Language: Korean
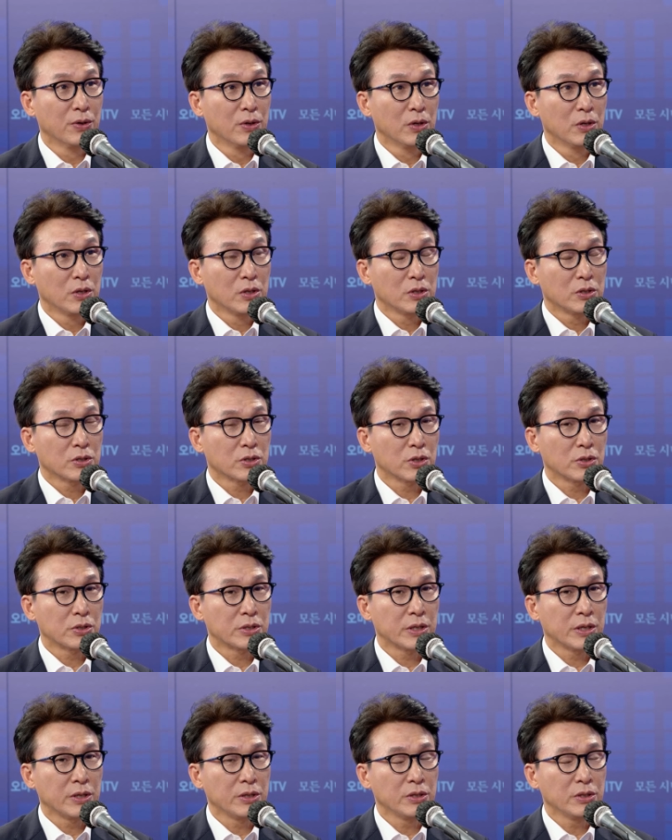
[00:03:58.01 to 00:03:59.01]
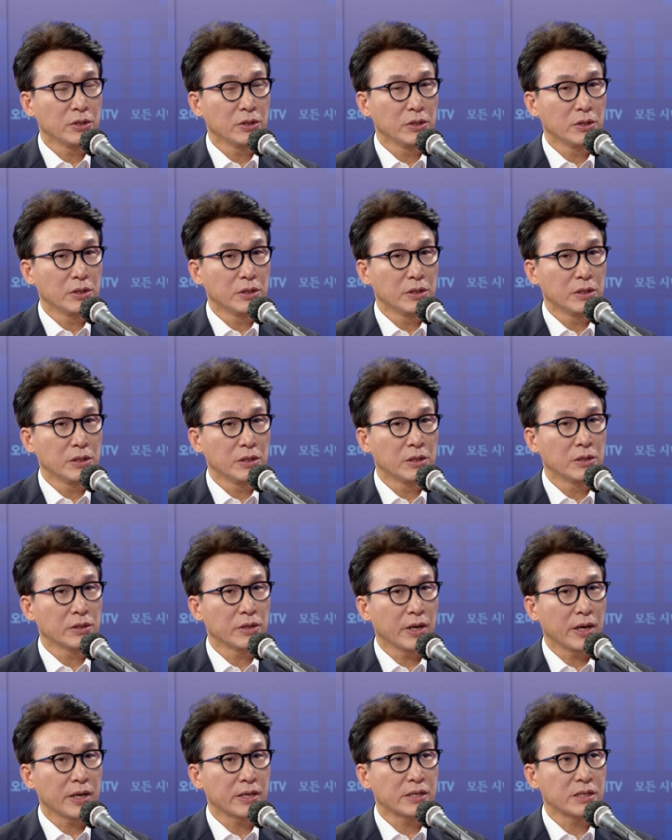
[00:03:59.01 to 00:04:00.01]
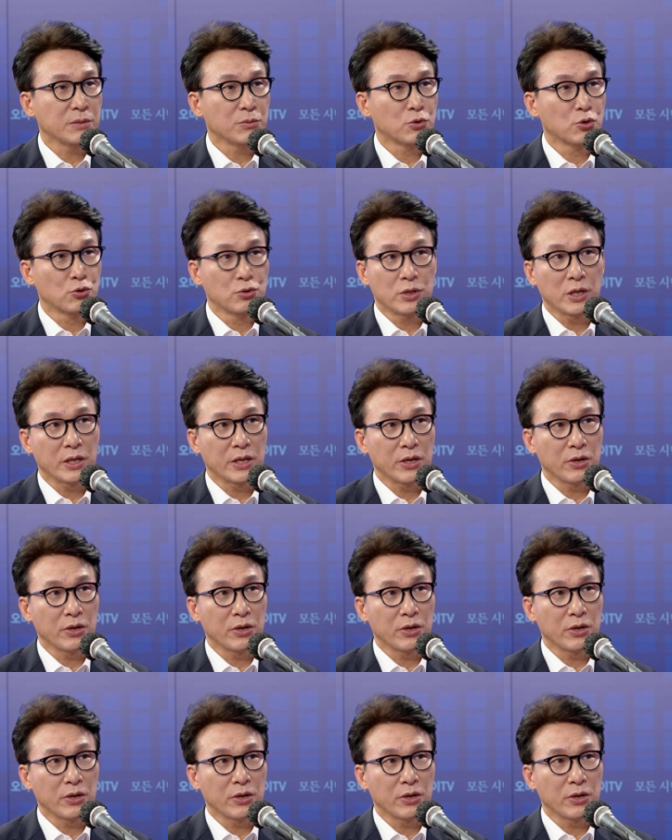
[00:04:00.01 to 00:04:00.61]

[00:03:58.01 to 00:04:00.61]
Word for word: 음. 첫째는 이것의 핵심 주체